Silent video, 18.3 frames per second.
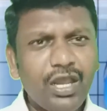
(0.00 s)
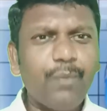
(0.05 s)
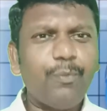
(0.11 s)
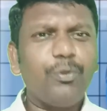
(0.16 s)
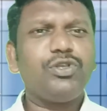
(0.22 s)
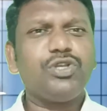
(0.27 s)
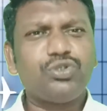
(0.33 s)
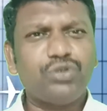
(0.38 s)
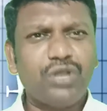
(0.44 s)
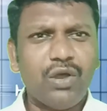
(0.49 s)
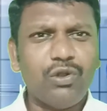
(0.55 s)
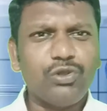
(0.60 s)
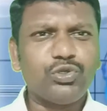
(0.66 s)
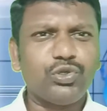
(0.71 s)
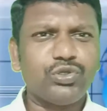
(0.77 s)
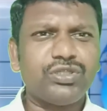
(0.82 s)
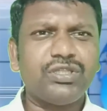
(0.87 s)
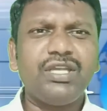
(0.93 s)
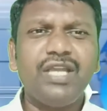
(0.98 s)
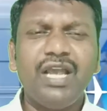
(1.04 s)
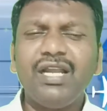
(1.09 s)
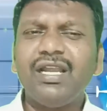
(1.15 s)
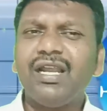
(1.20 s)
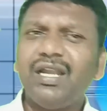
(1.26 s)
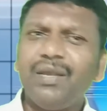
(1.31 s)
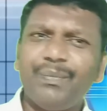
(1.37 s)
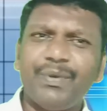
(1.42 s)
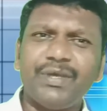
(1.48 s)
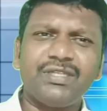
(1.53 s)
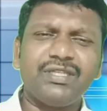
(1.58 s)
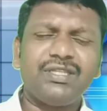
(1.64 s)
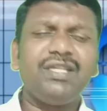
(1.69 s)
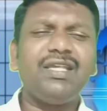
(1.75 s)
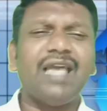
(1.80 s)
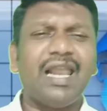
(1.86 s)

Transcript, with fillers: అప్పులు చేసుకుని రావాల్సి వస్తుంది ఏటనే పరిస్థితి